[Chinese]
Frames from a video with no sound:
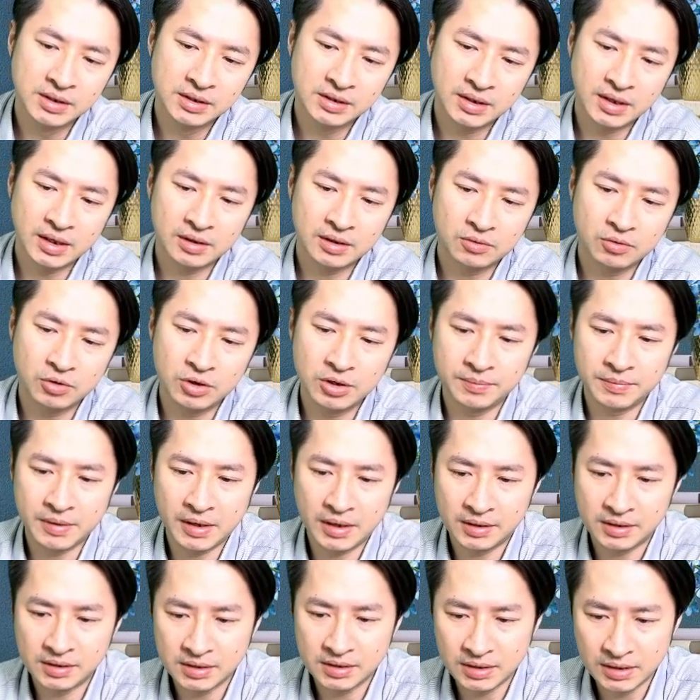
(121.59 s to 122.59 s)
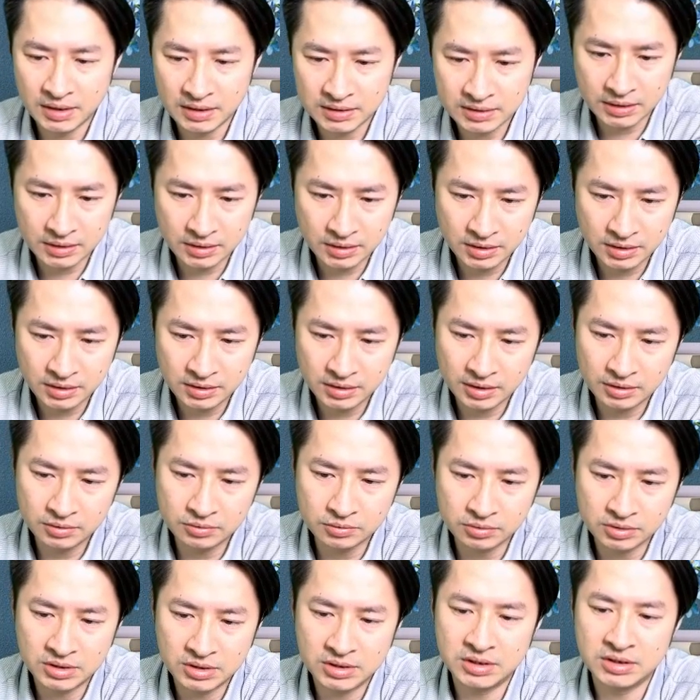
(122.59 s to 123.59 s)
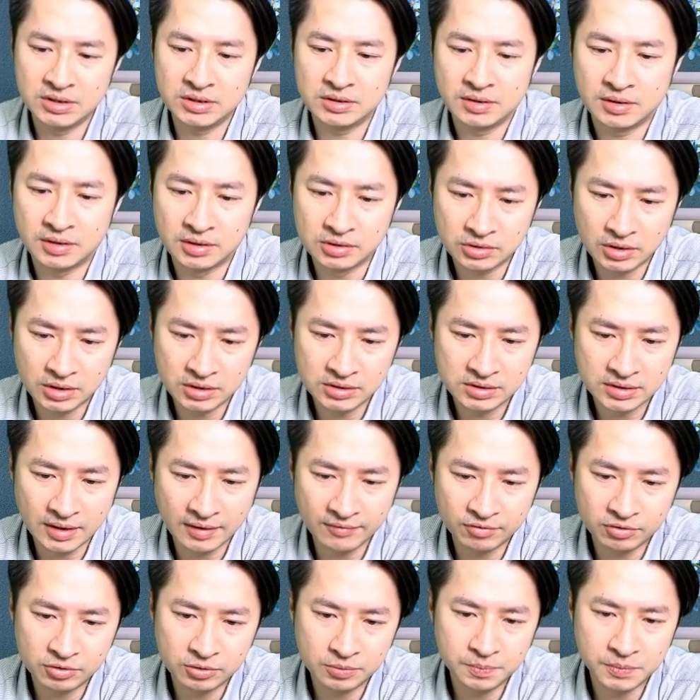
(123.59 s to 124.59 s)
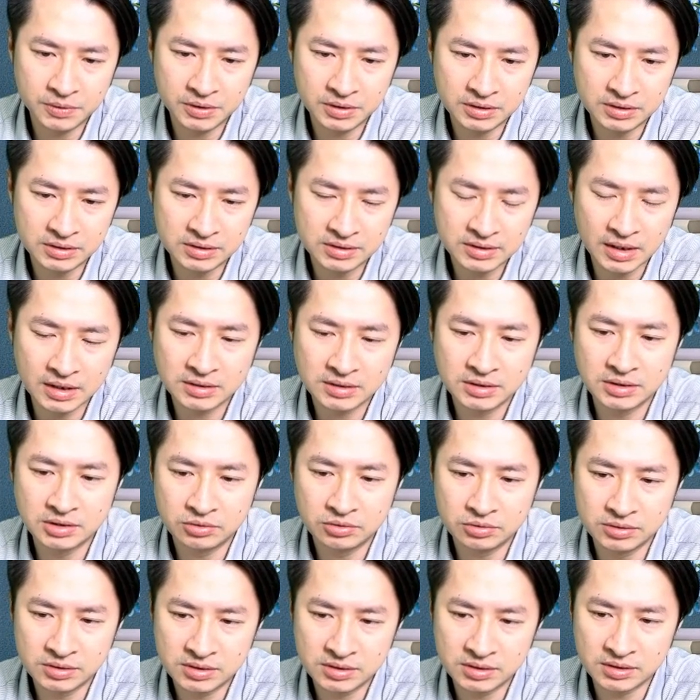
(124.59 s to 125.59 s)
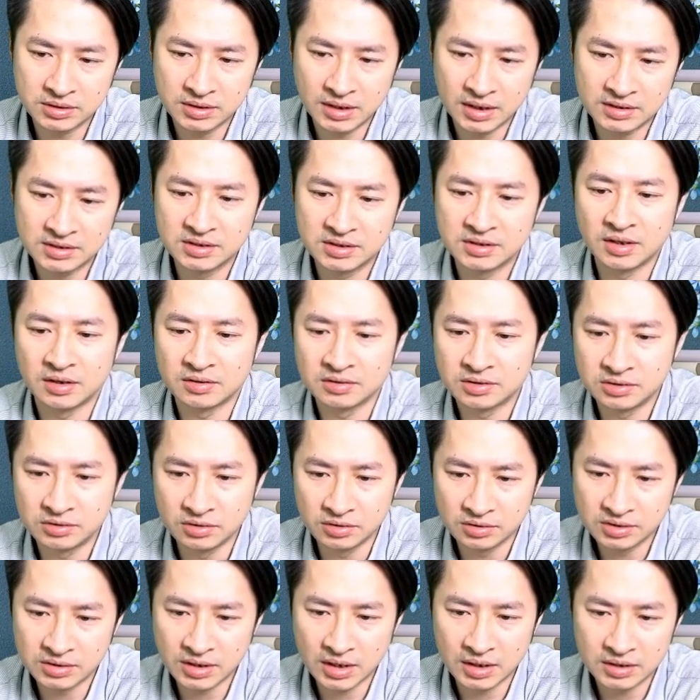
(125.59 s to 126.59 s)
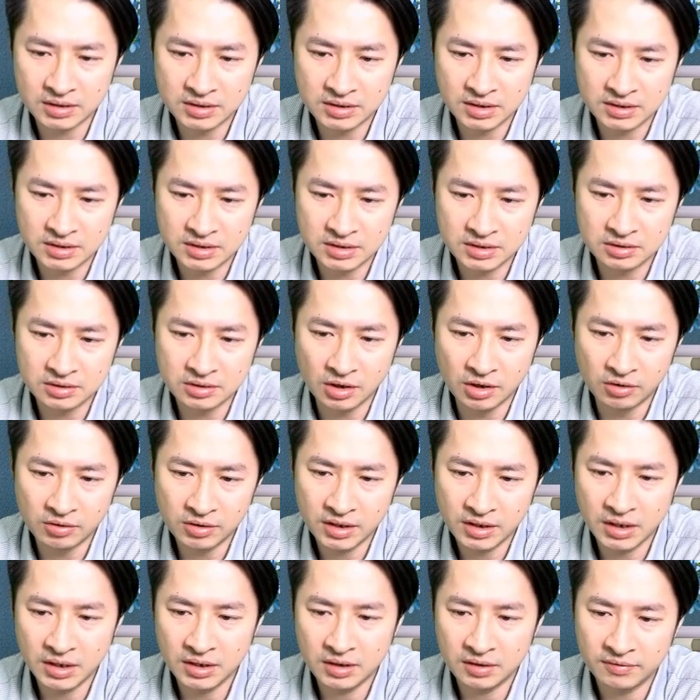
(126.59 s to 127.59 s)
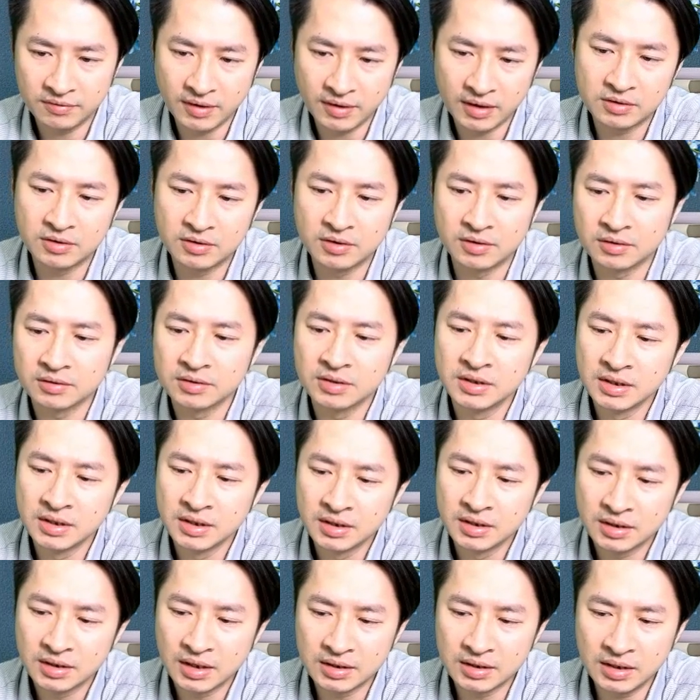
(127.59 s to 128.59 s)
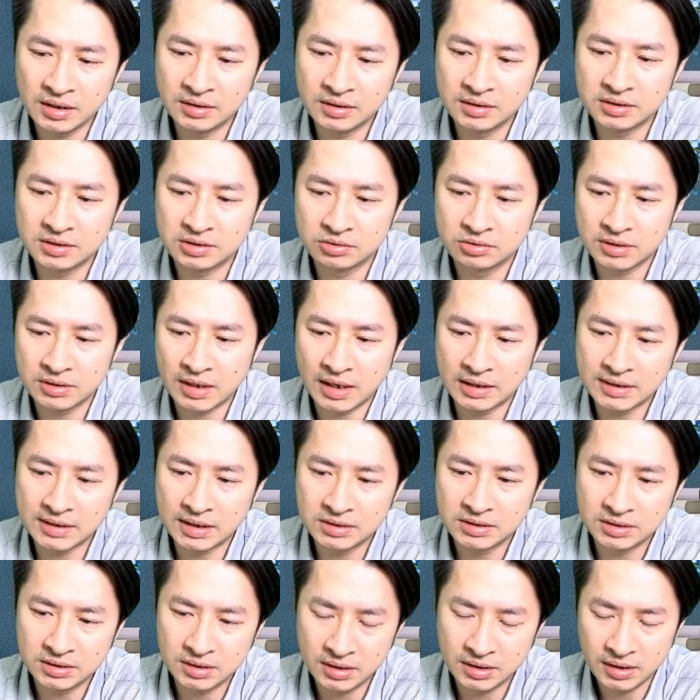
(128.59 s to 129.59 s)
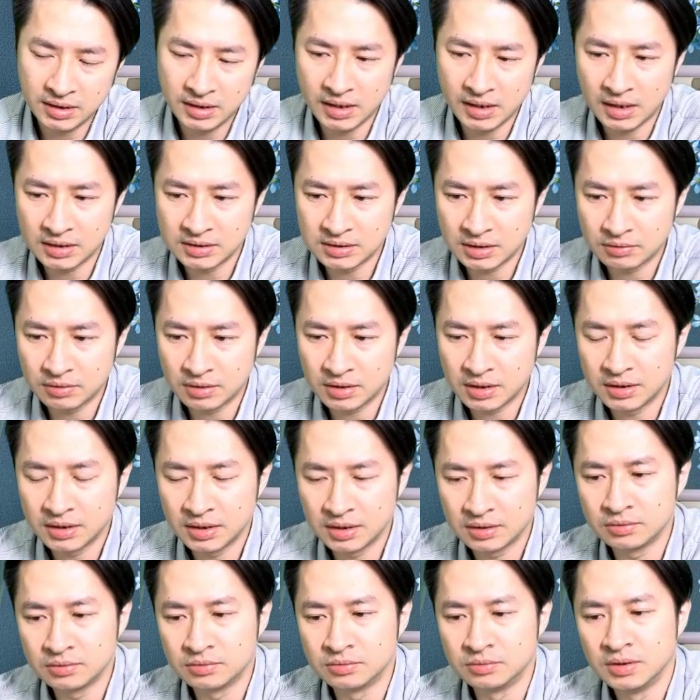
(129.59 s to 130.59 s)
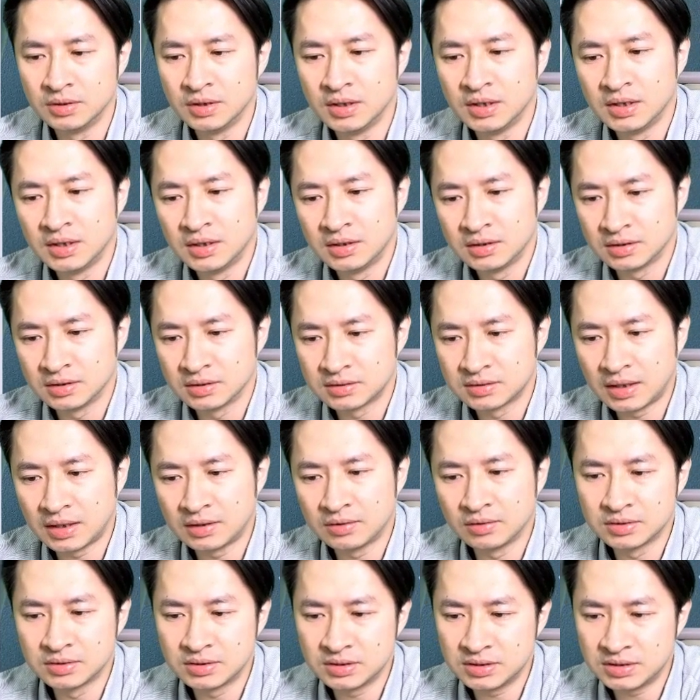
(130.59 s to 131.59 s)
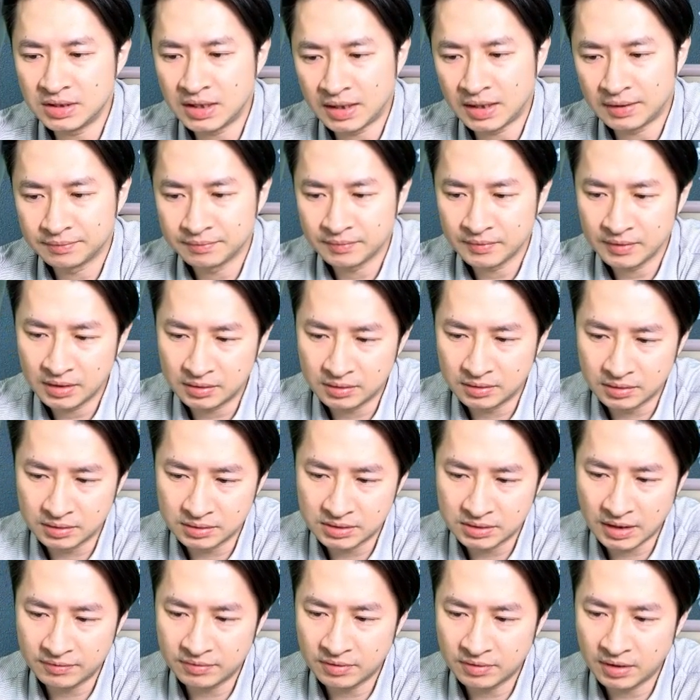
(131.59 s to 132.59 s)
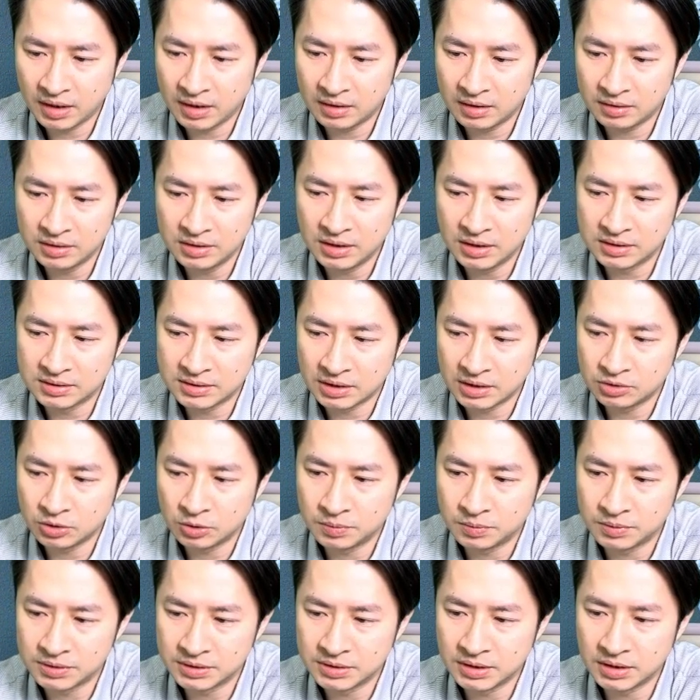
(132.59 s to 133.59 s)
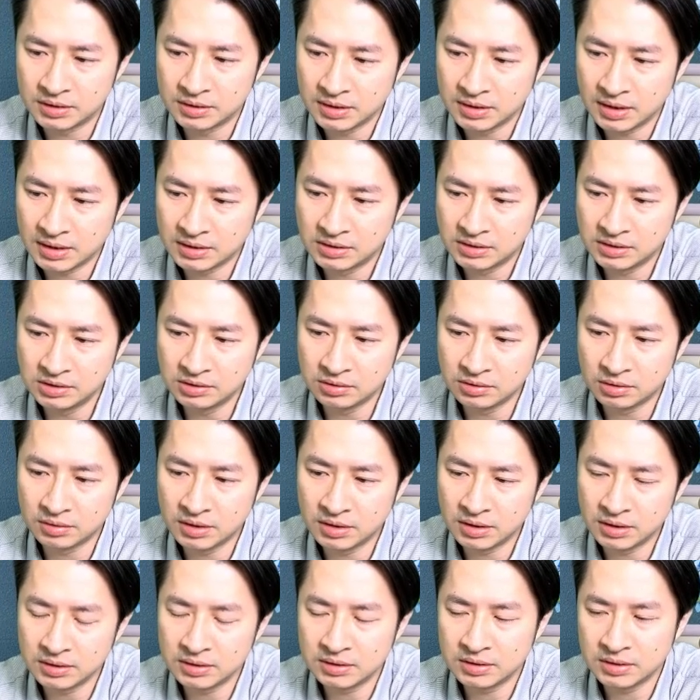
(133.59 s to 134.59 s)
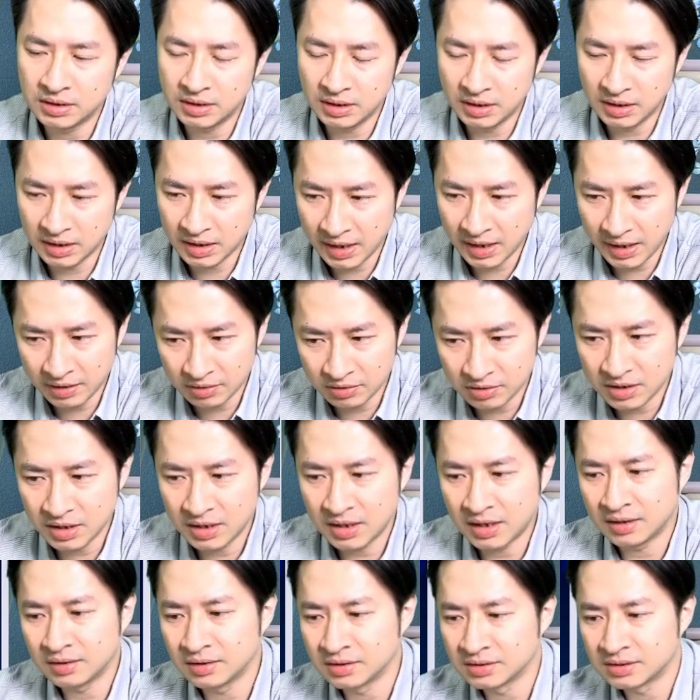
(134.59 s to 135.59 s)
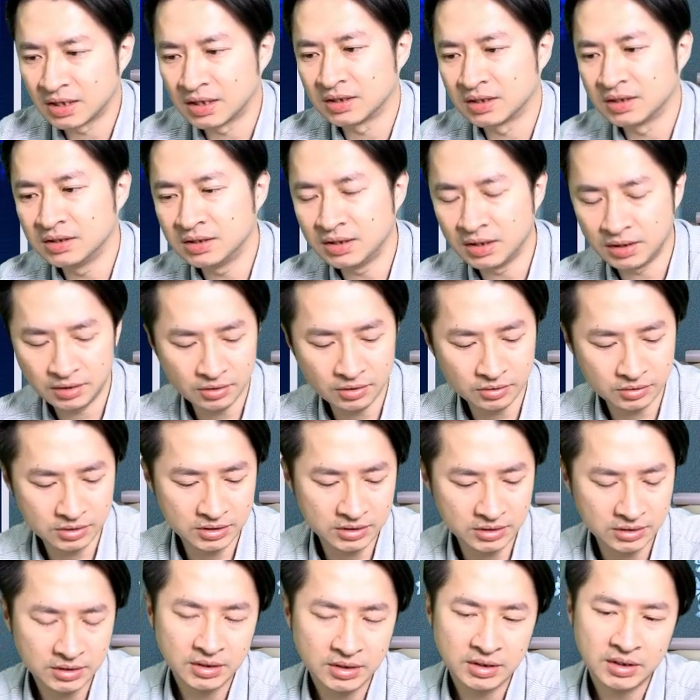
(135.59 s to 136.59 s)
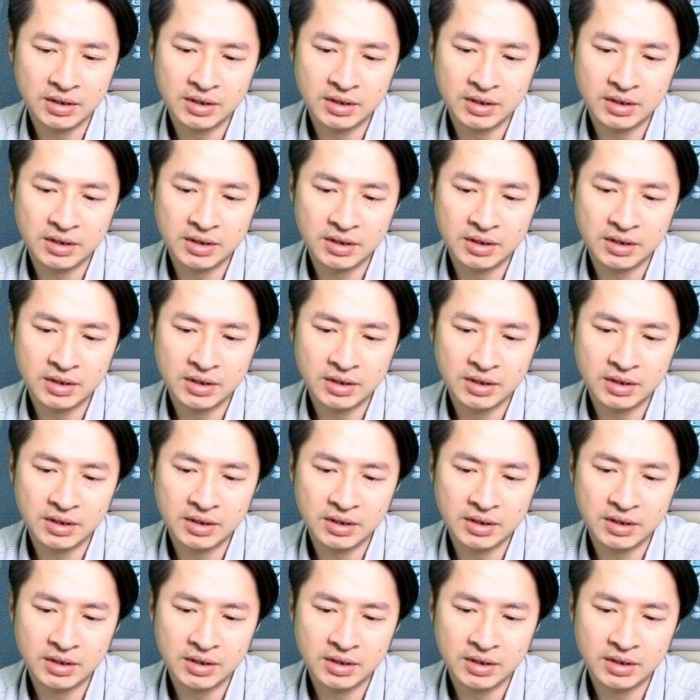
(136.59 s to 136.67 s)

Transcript: 那贵买呢也了零点五七，好，虽然涨幅比上市逊色，但至少是有涨，而且是由黑翻红。那电子指数当然在今天 AI 相关概念股的带动之下，哦，涨幅来到一点三九%。那金融呢也还 OK 了，哦，涨零点六一。